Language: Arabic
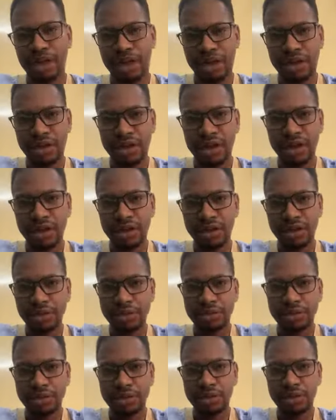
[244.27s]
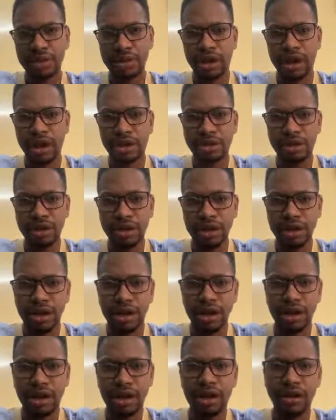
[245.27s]
هذا النقيب عدل
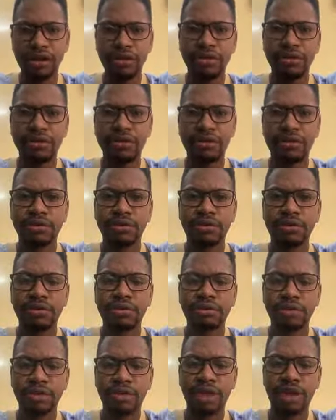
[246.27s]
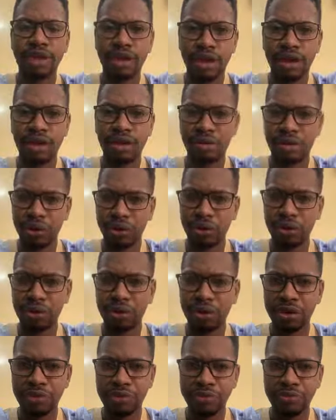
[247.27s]
اللائحة بالطريقة اللي يبغي
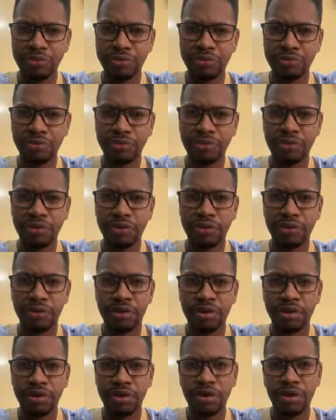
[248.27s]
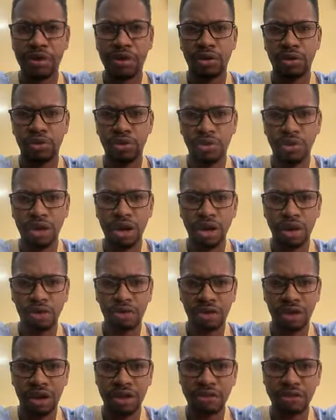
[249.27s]
هو زملاء
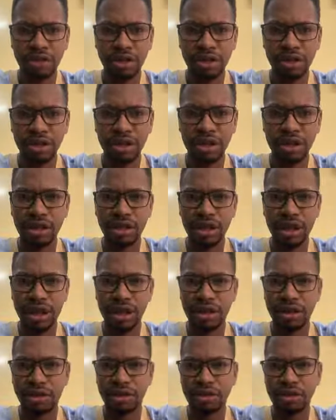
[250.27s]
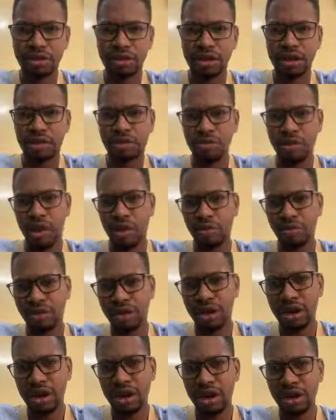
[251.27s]
صحفيين اللي دار أسماءهم
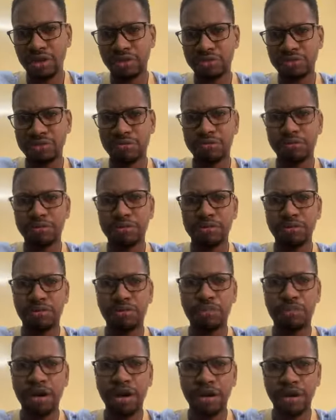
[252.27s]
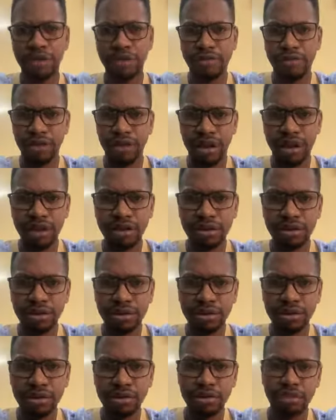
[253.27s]
صالحة ما نحذف له حد
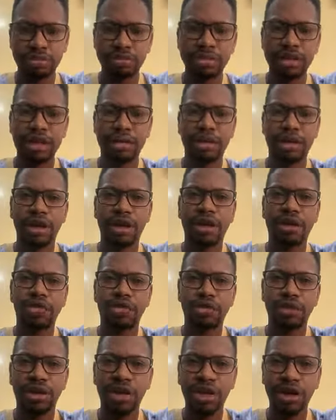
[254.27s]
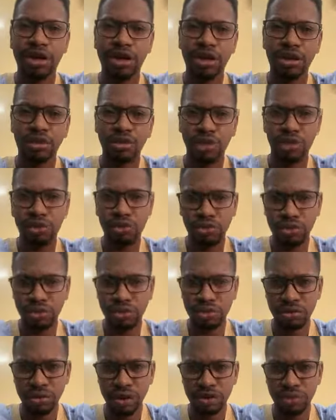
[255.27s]
بينما نحن زملائنا اللي
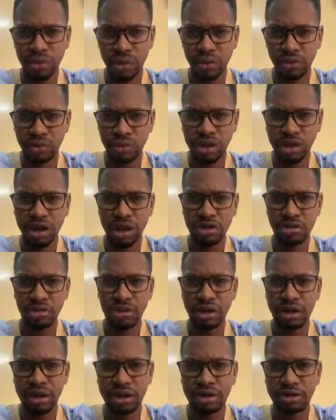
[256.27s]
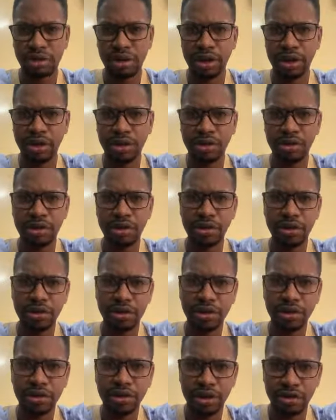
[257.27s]
صوتوا له 2017 واللي كانوا معاه
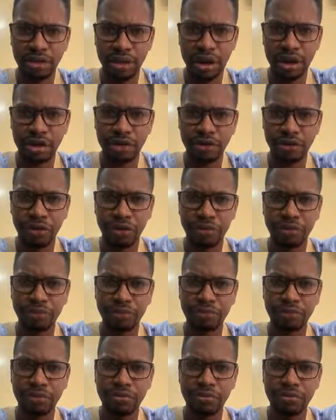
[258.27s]
تم حذفهم